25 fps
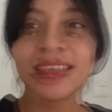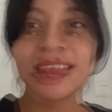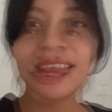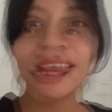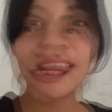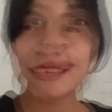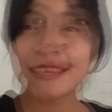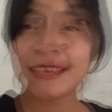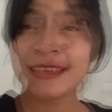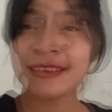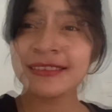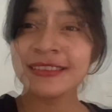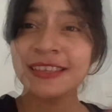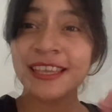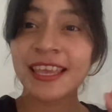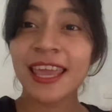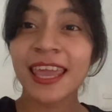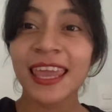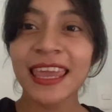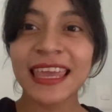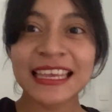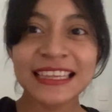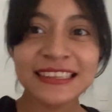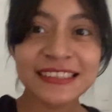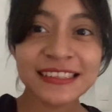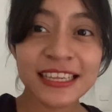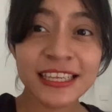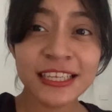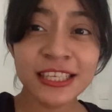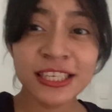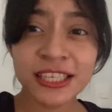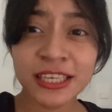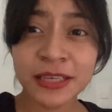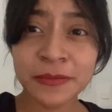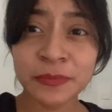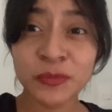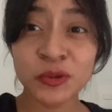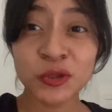Y es que ese
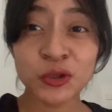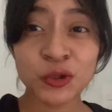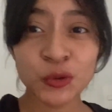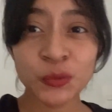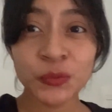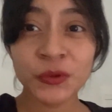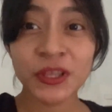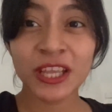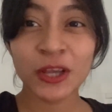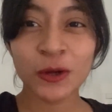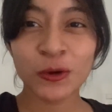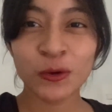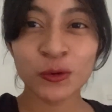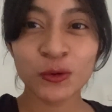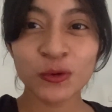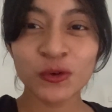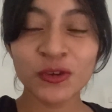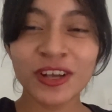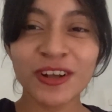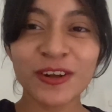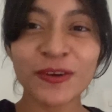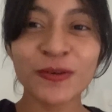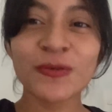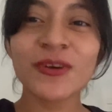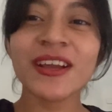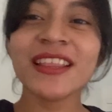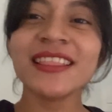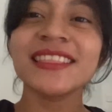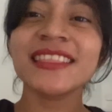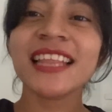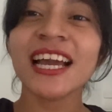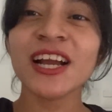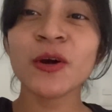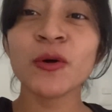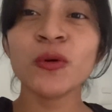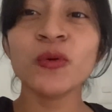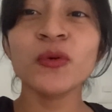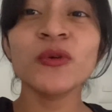jeep Rubicon Cuenta
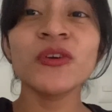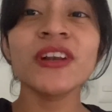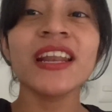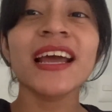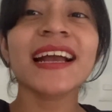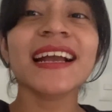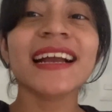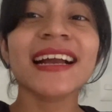con una